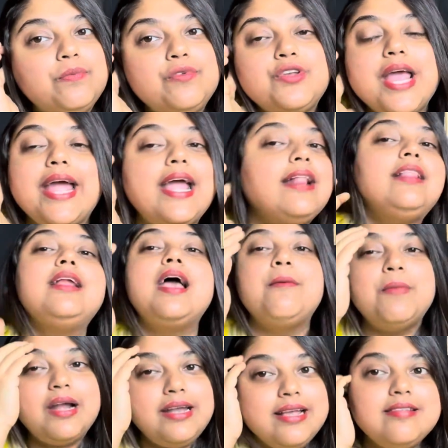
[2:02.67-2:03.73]
সেক্ষেত্রে
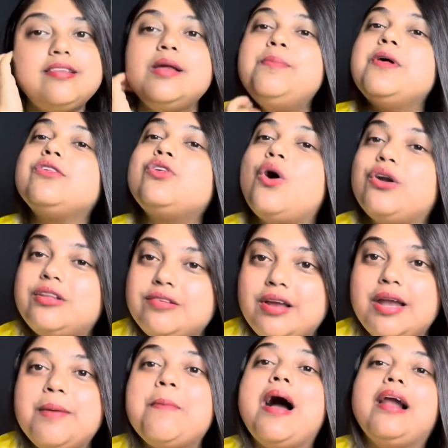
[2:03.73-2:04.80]
আমরা ডিজনি প্লাস
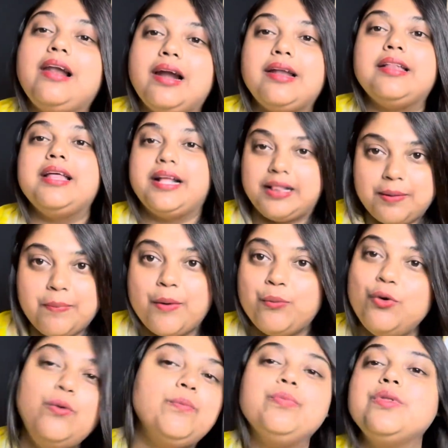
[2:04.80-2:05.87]
হটস্টারে বাংলাটা দেখতে পাবো
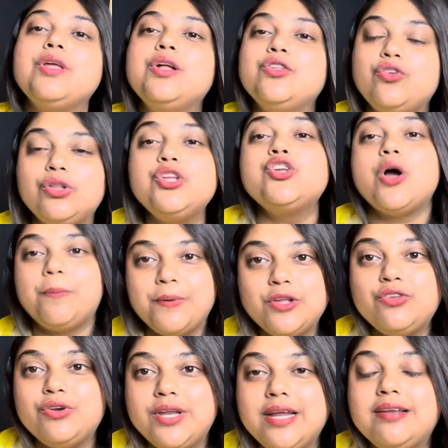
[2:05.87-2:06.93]
যদি সব
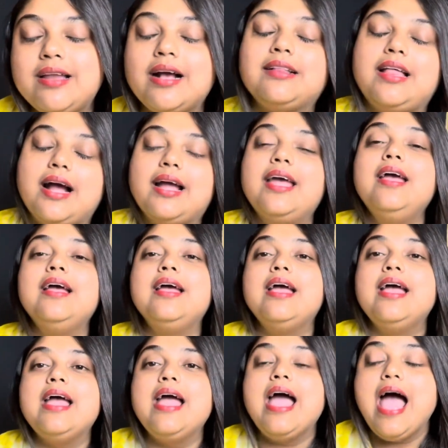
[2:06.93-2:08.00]
কিছু ঠিকঠাক থাকে
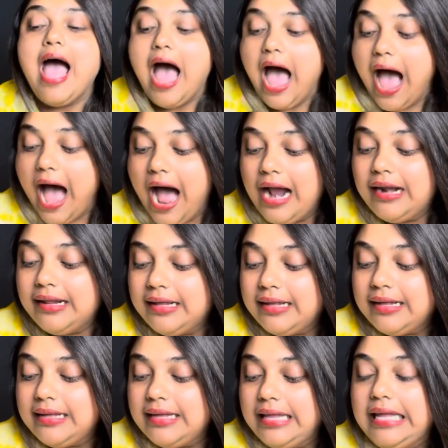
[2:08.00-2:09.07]
আর
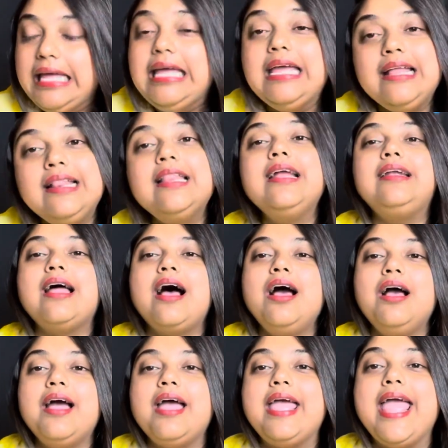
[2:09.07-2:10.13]
হিন্দিটা
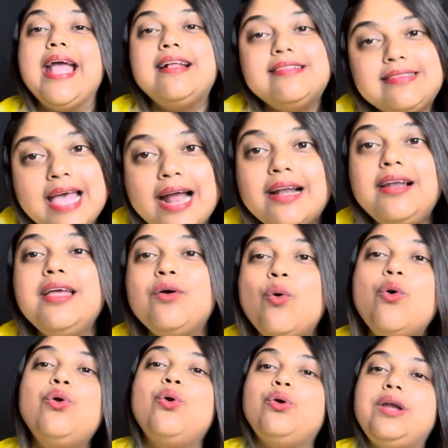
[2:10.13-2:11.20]
এক্স্যাক্টলি
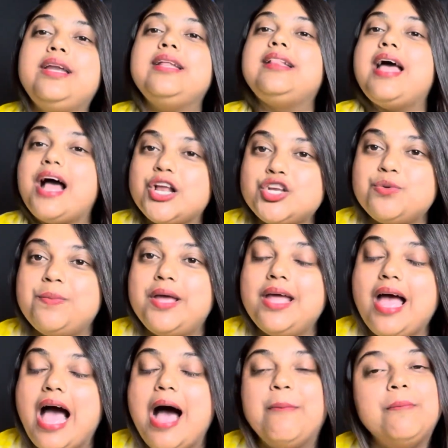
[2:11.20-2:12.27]
কোন ওটিটিতে আসবে
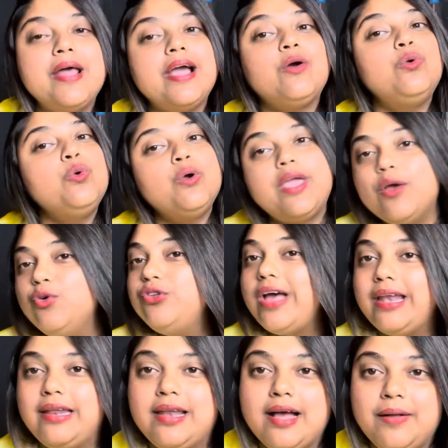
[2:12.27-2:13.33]
আমরা এখনও কেউ
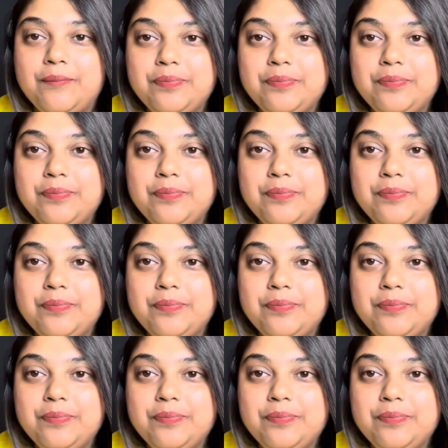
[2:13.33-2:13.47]
জানি না